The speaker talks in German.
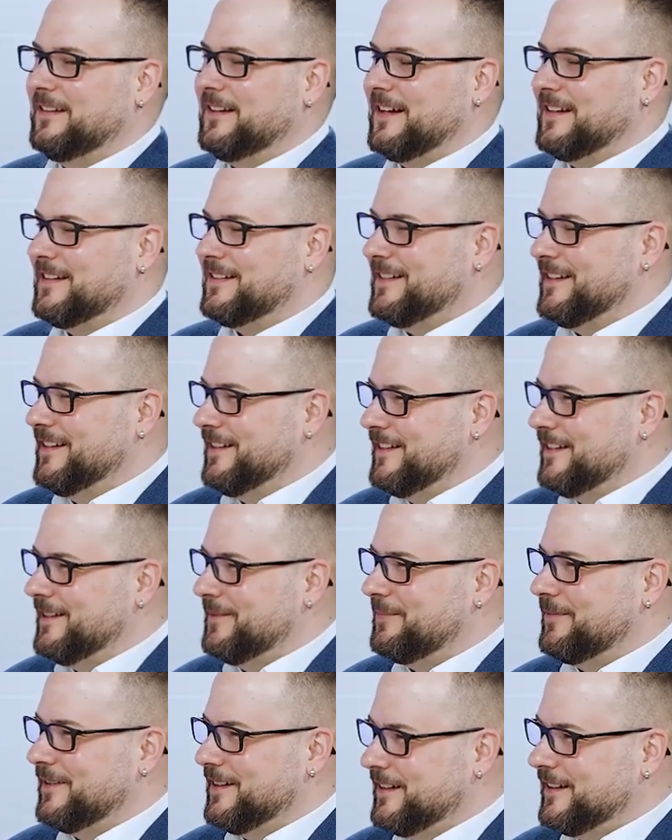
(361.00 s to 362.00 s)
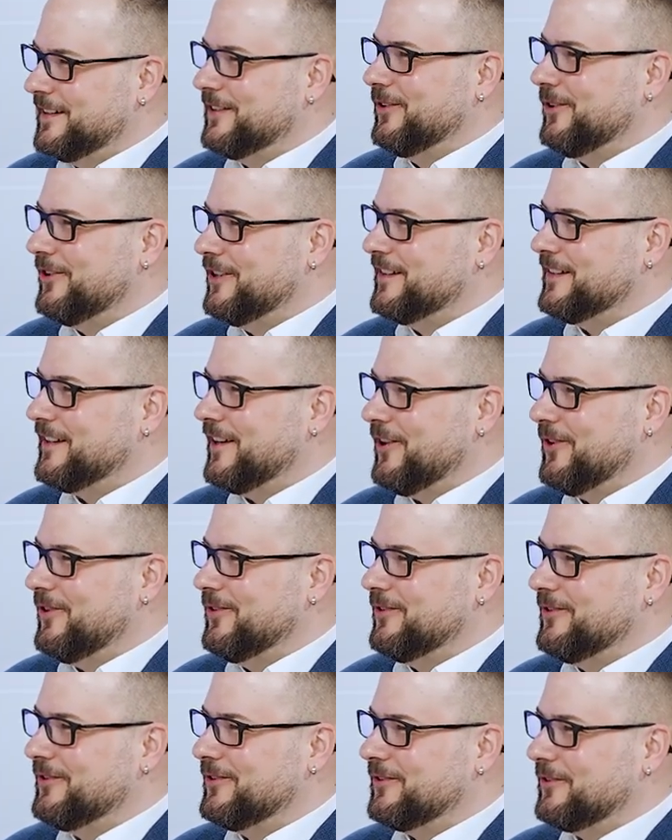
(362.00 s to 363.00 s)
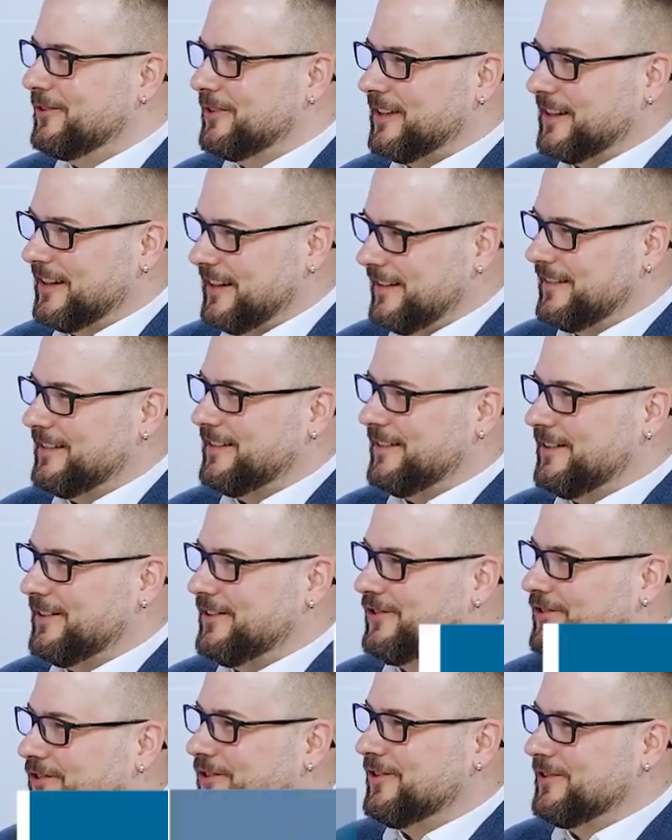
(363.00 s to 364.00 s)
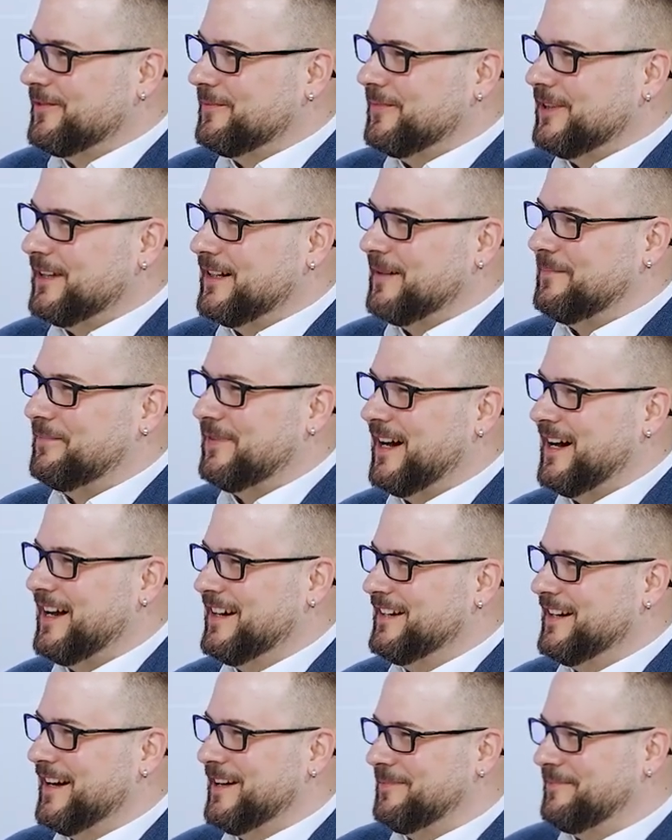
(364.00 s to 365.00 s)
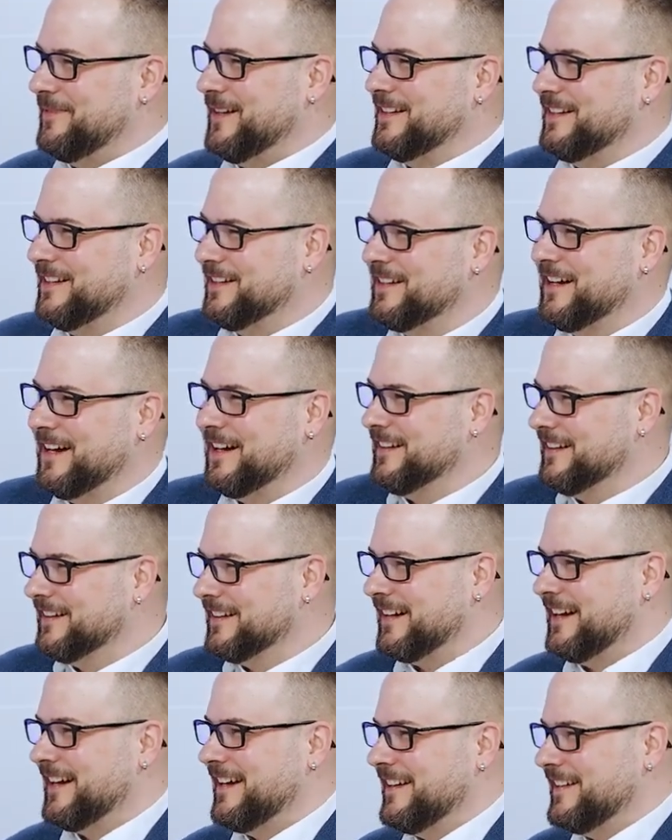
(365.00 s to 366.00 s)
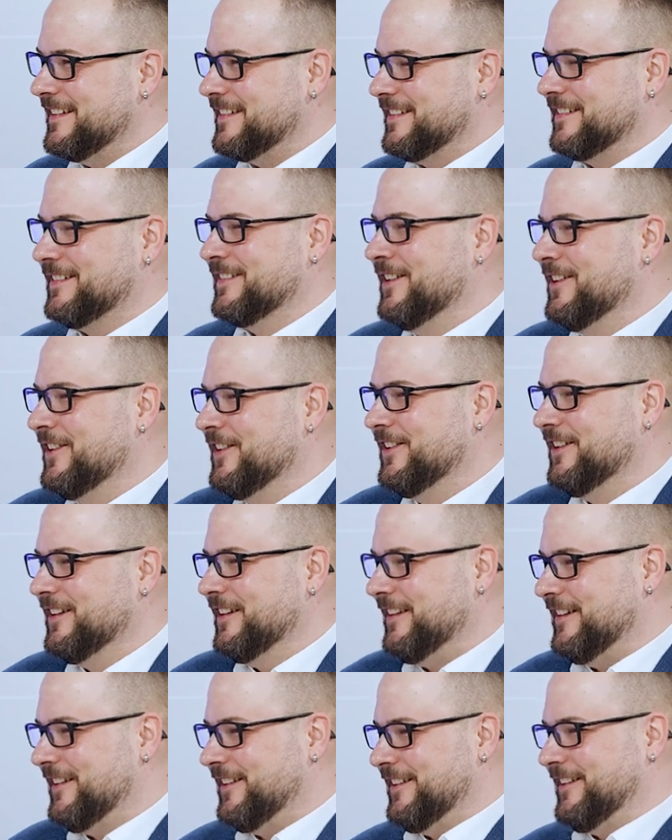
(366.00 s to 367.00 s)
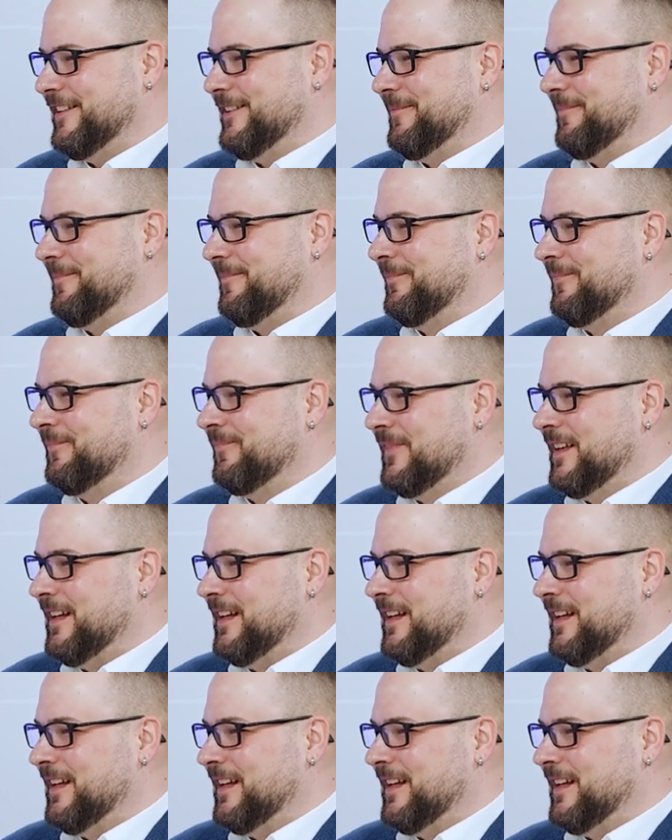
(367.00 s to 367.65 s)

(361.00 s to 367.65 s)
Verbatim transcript: tatsächlich bin ich heute auch oder gestern schon mit der Bahn nach Berlin angereist. Ähm,